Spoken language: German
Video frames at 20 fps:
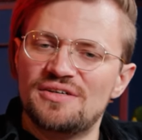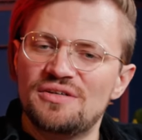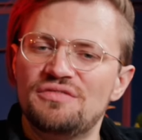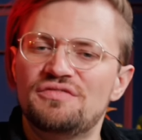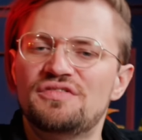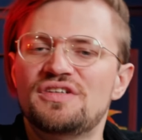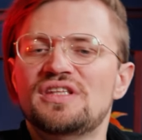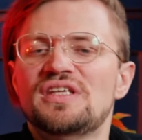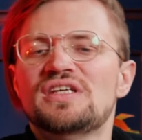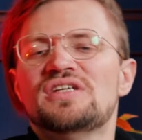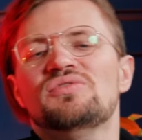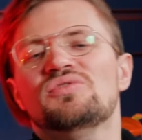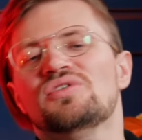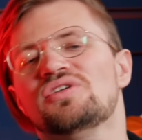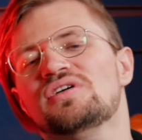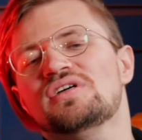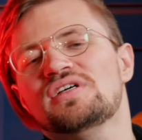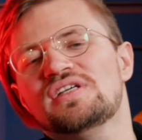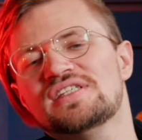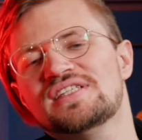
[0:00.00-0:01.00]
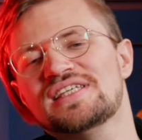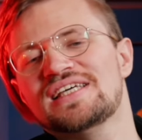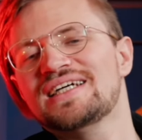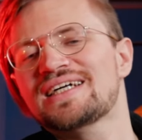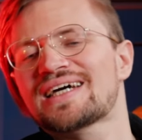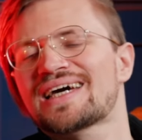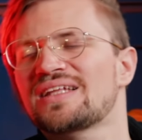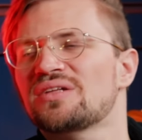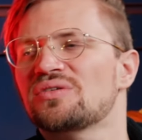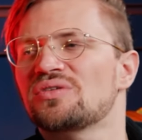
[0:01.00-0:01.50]
irgendwie nicht nur eine
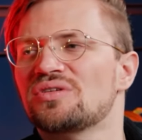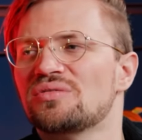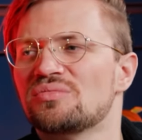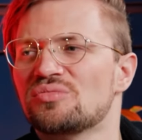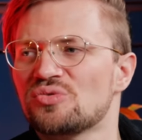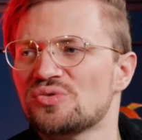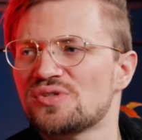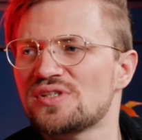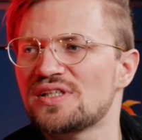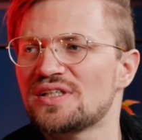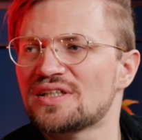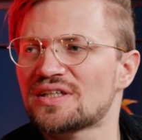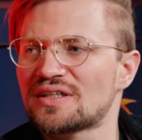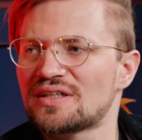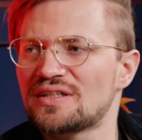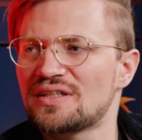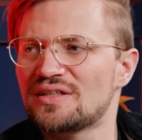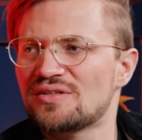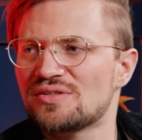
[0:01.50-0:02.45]
Sängerin und eine Musikerin